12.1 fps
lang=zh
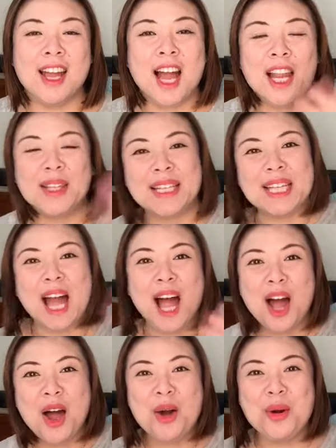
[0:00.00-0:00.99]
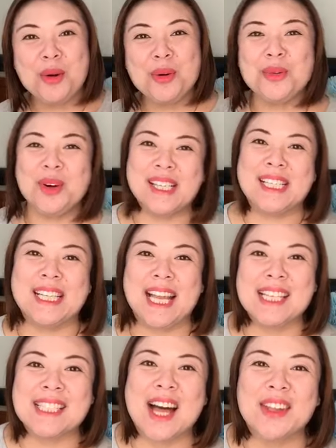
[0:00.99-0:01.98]
Hello，大家好，我是
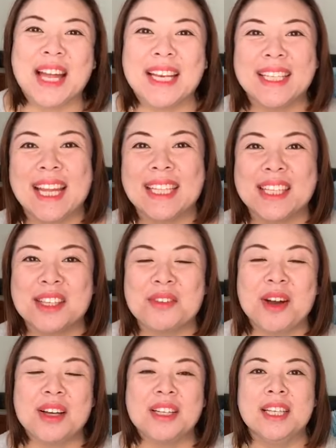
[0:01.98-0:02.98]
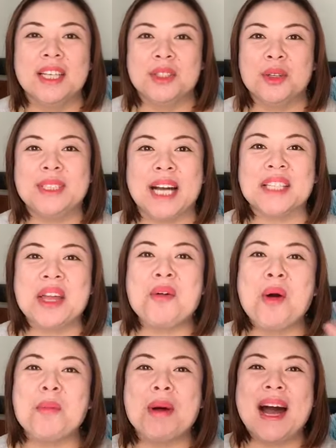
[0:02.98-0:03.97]
来自澳大利亚的遗忘，有想念
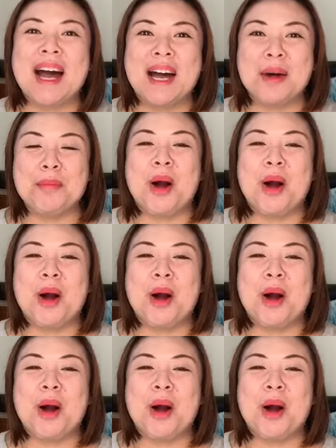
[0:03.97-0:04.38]
我吗？